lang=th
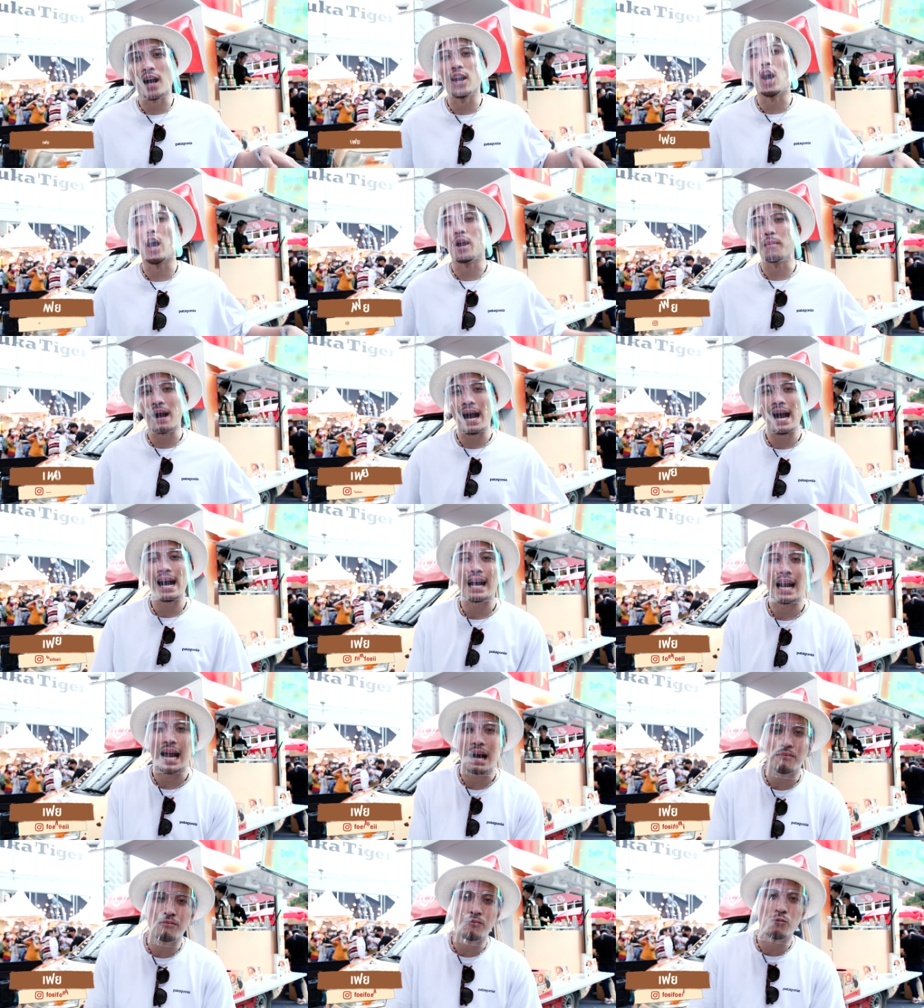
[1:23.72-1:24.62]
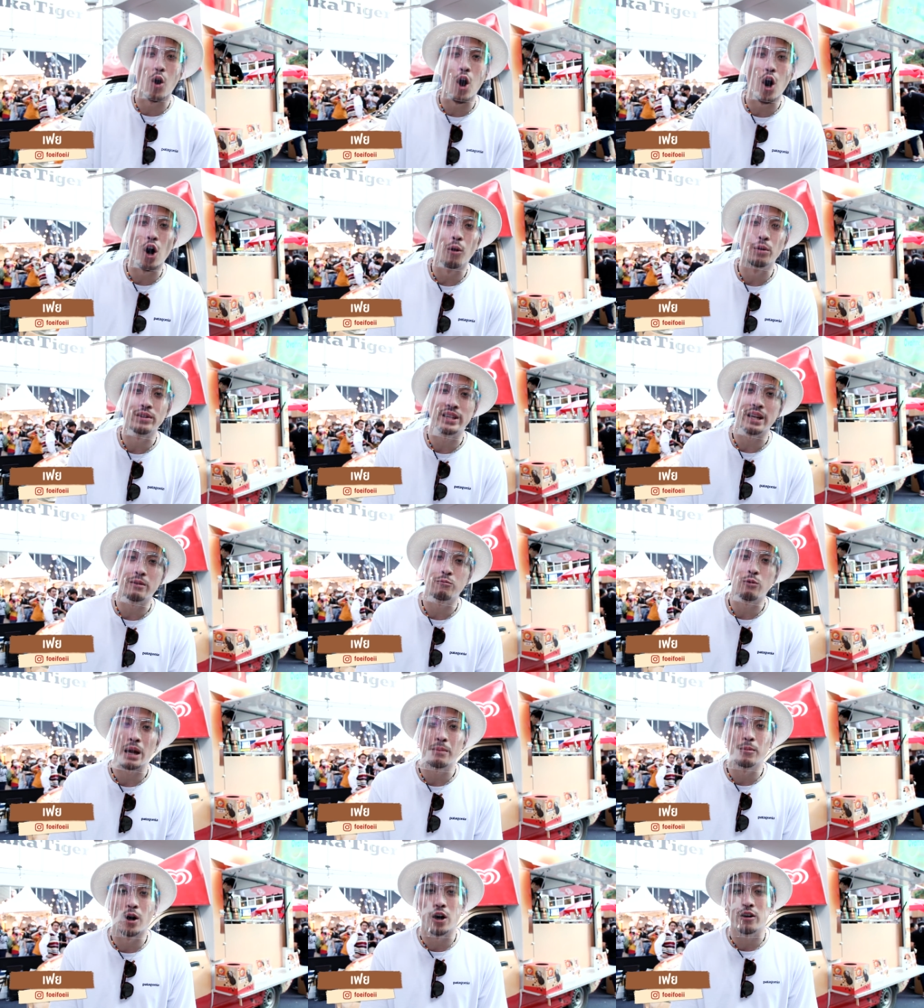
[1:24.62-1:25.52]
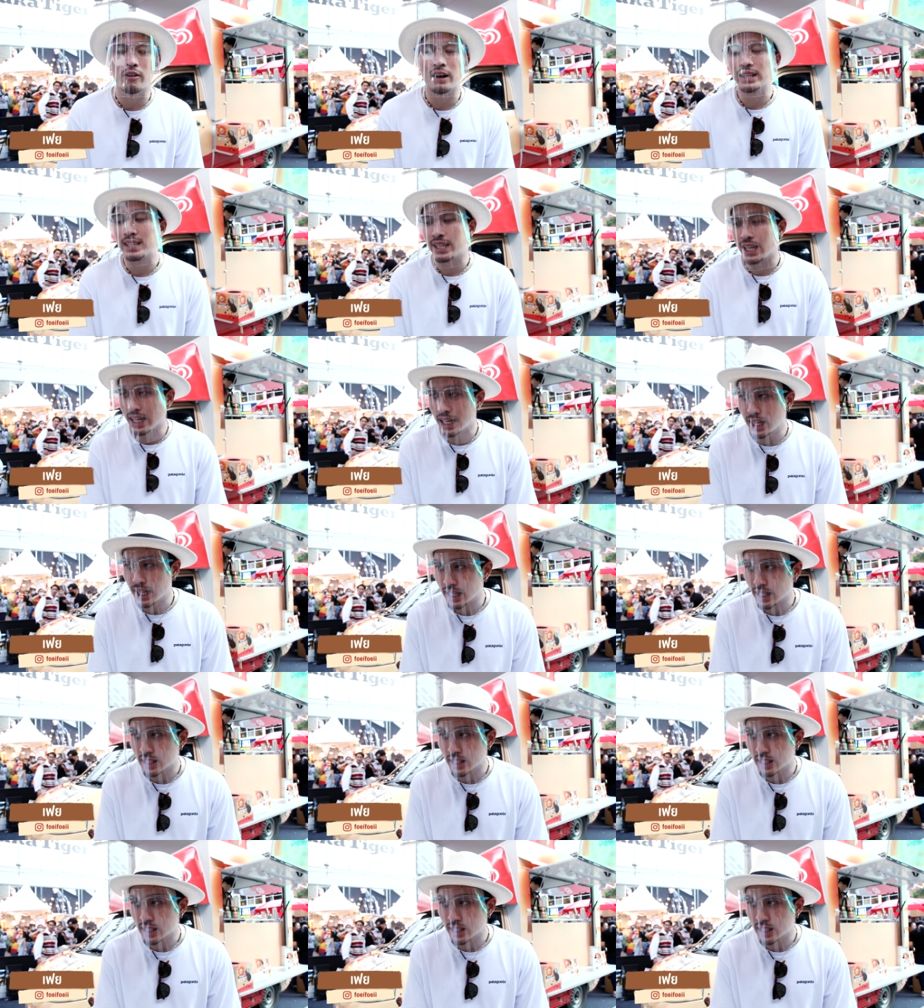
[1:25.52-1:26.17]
อร่อยมากครับ Wall's โอวัลตินไวมอร์คันทรี